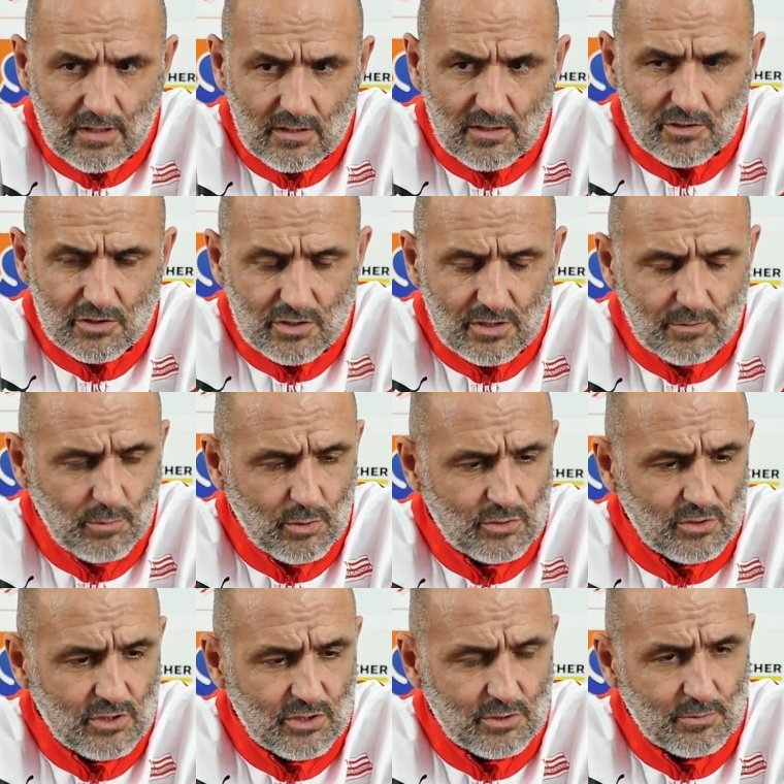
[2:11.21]
jeszcze po
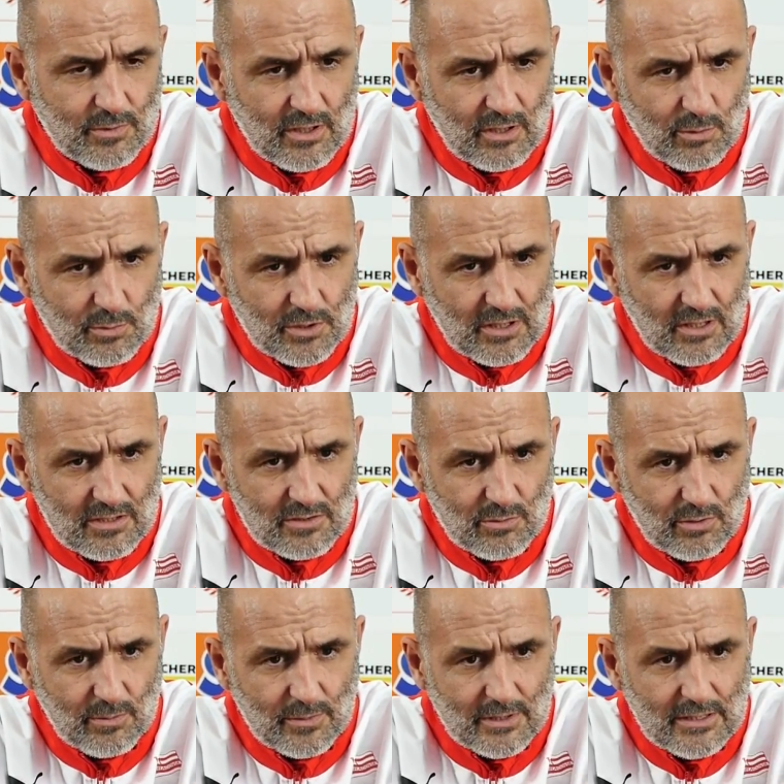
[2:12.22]
dzisiejszym treningu
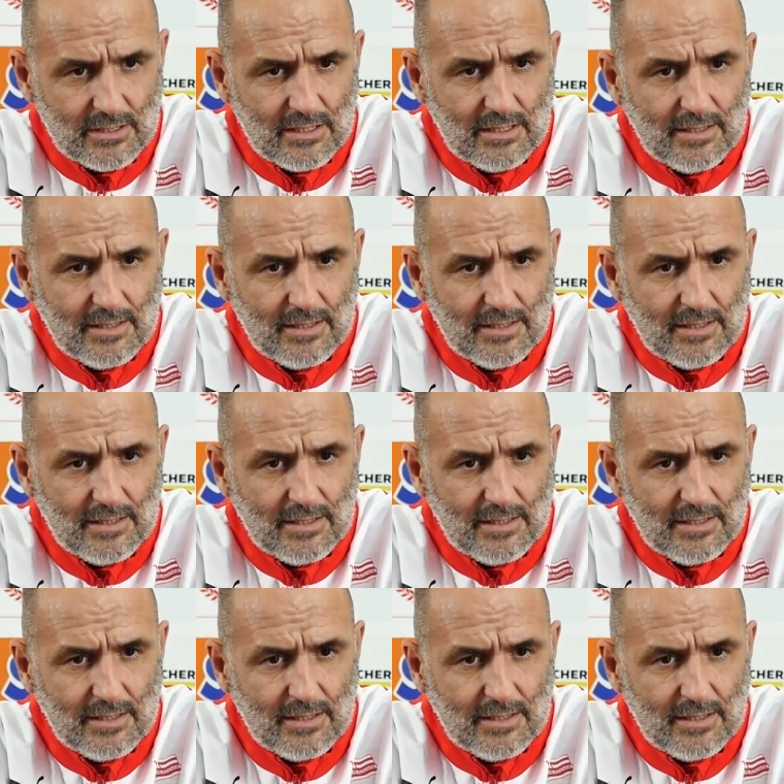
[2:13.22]
przeanalizujemy